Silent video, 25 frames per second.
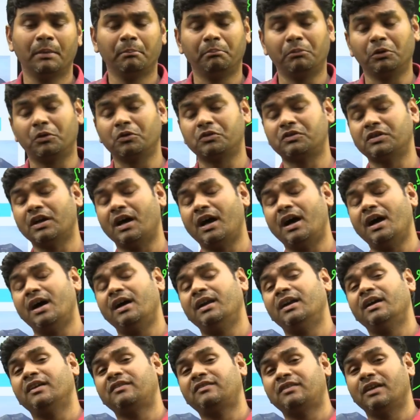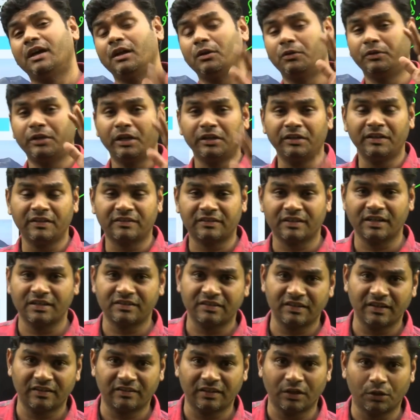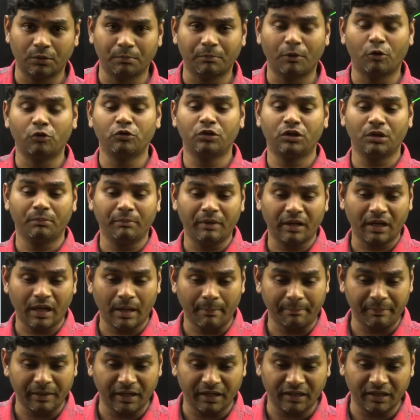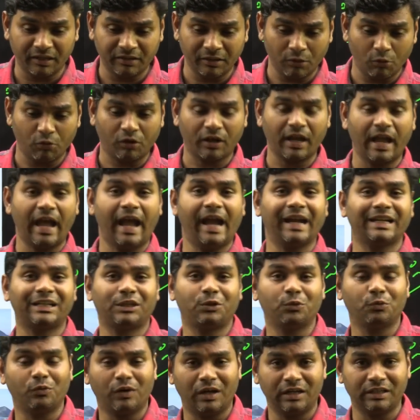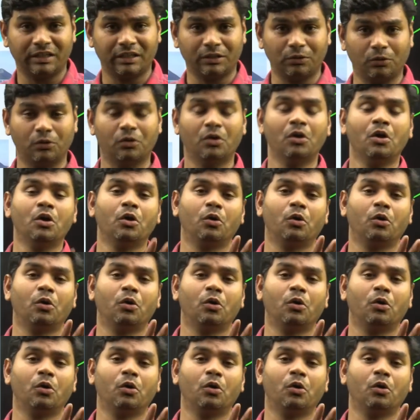మీకు చాలాసార్లు నేను డిస్కస్ చేశాను మౌంట్ మెరాపీ అనేది ఒక యాక్టివ్ వాల్కెనో